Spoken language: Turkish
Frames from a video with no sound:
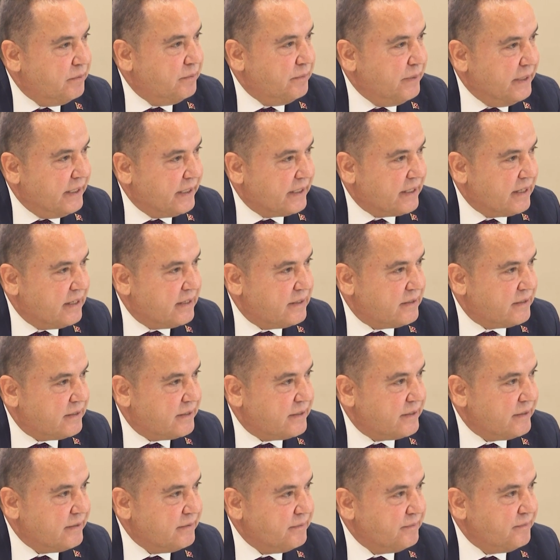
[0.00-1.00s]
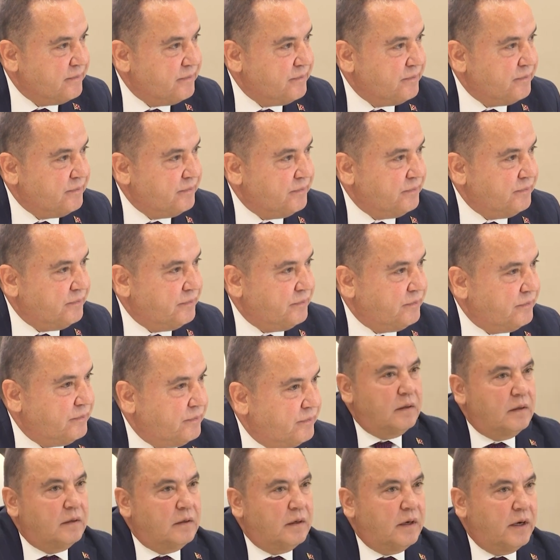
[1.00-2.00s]
bir merkezdir.
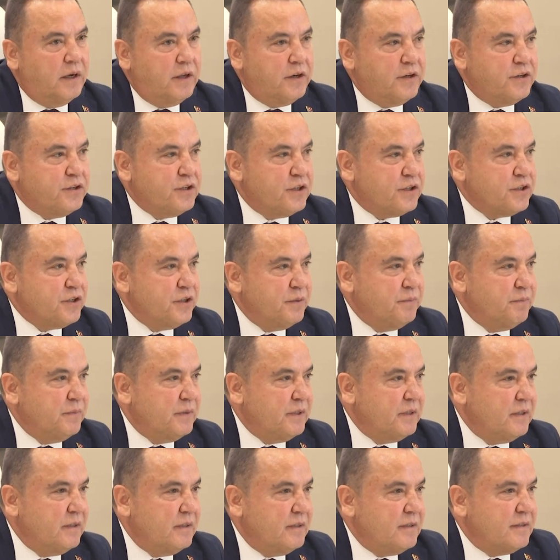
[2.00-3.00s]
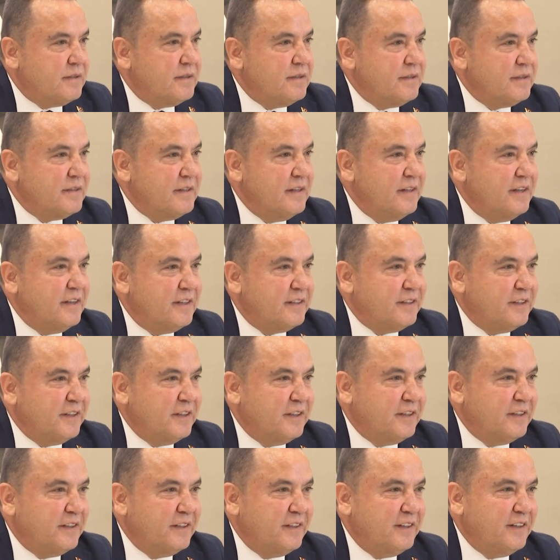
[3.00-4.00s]
Evet. Ayrıca şimdi
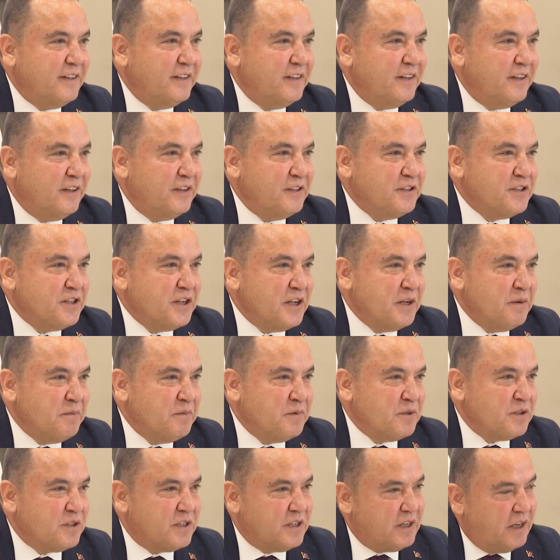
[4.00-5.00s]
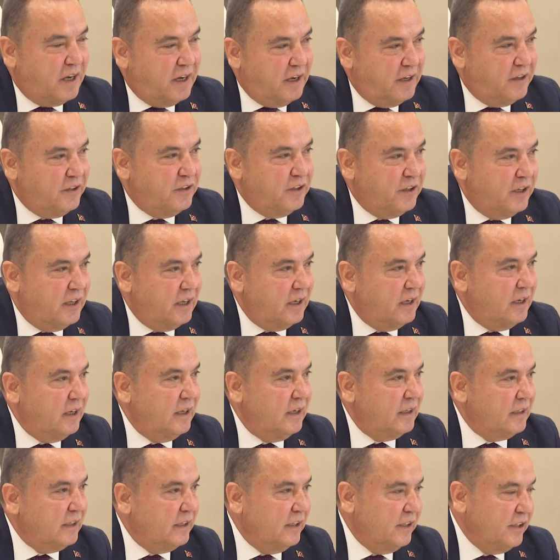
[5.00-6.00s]
sizlerden e, alacağımız aynı
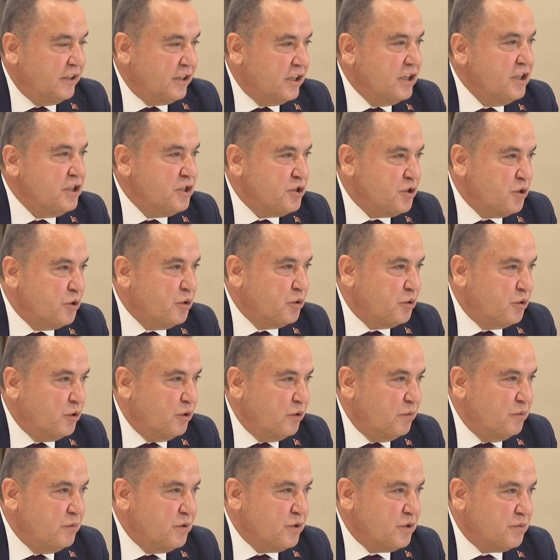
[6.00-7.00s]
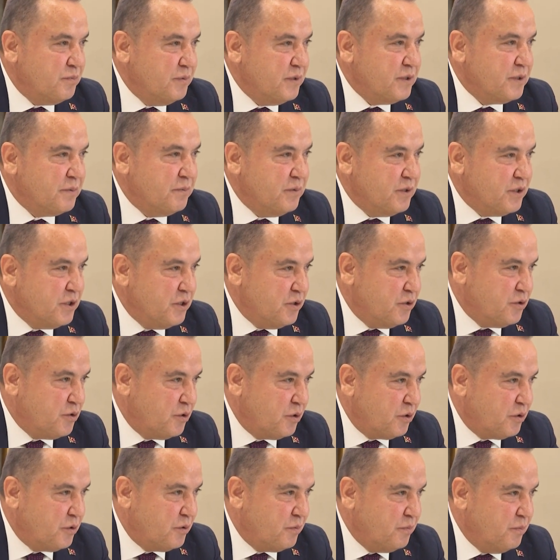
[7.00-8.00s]
yerle ilgili ikinci ödülümüz bizim
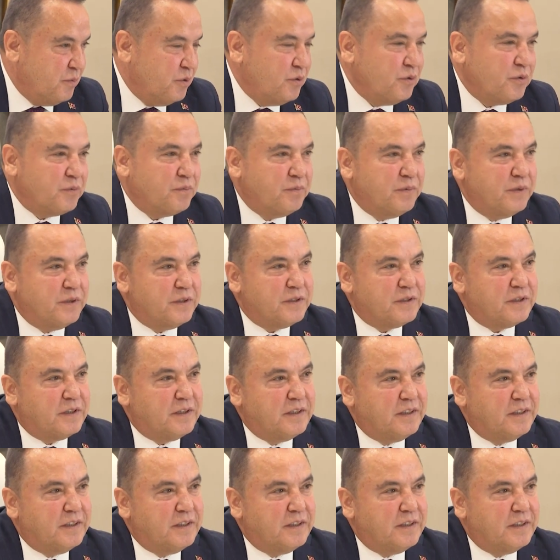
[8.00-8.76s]
için çok büyük bir